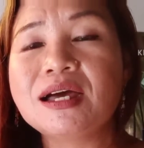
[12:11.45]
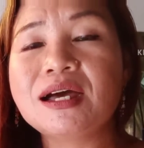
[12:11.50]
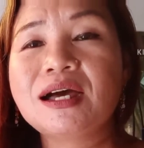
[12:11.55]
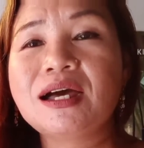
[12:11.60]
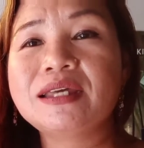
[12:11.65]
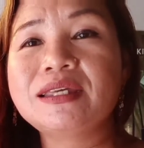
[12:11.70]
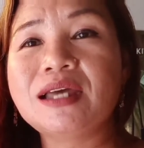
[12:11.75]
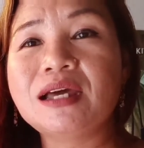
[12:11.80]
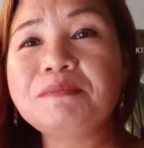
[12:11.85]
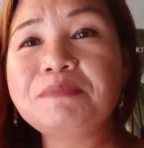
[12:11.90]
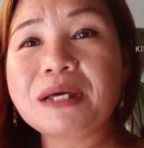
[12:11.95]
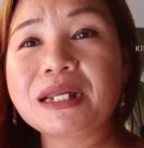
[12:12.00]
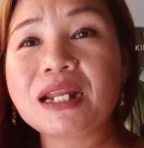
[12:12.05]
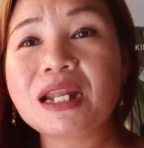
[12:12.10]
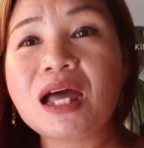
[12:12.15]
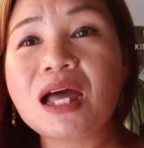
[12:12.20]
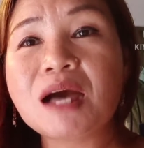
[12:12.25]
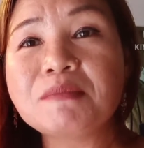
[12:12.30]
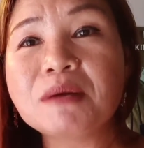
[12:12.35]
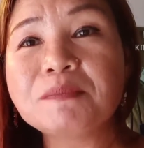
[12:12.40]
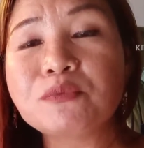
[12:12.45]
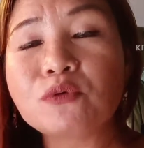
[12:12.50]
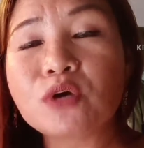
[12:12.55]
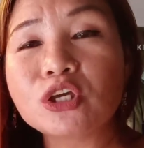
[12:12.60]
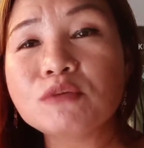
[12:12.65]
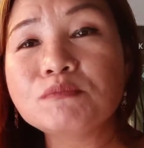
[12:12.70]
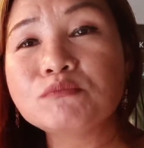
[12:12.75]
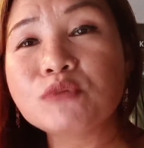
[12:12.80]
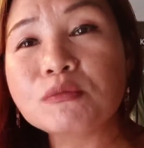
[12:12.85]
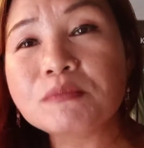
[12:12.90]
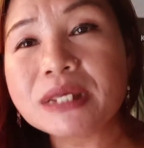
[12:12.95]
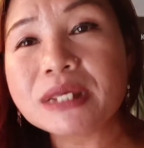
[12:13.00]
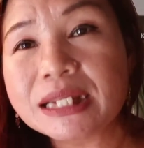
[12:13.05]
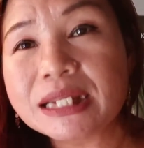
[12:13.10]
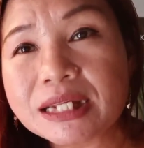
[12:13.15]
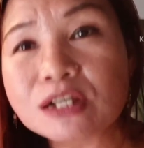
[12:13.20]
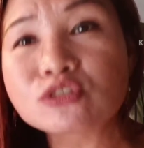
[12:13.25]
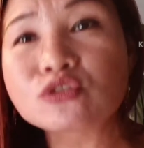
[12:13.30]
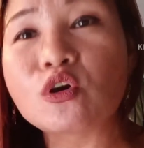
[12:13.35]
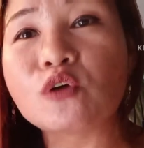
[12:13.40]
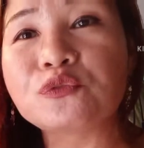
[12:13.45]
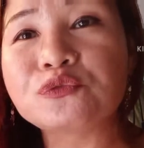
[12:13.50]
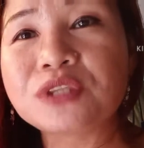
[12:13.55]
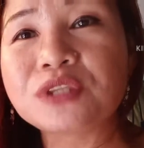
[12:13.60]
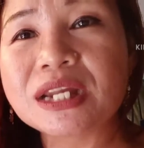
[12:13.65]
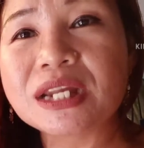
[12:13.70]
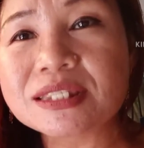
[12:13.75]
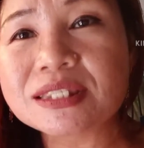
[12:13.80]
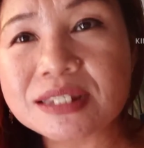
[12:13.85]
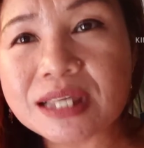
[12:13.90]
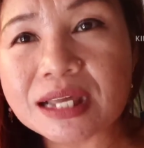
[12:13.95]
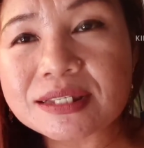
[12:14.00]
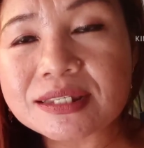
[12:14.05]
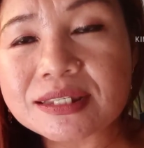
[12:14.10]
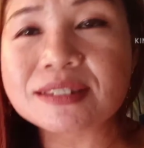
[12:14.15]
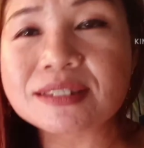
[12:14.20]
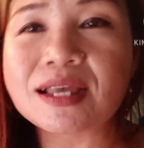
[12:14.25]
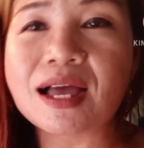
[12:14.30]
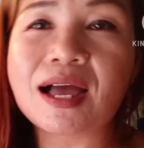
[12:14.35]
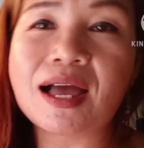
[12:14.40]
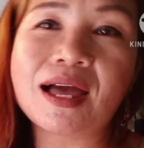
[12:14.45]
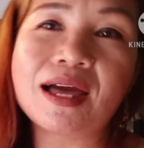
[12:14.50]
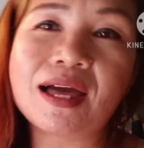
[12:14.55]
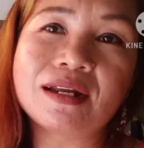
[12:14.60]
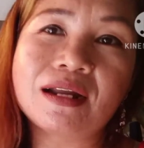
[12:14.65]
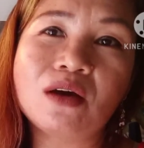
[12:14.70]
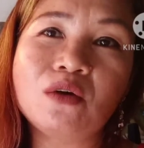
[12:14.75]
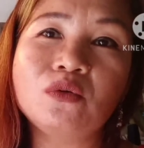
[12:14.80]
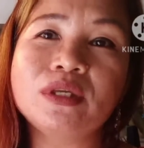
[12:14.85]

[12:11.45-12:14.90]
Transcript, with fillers: Ayan, para lamang po kayong bumili ng soft drinks niyan sa isang araw.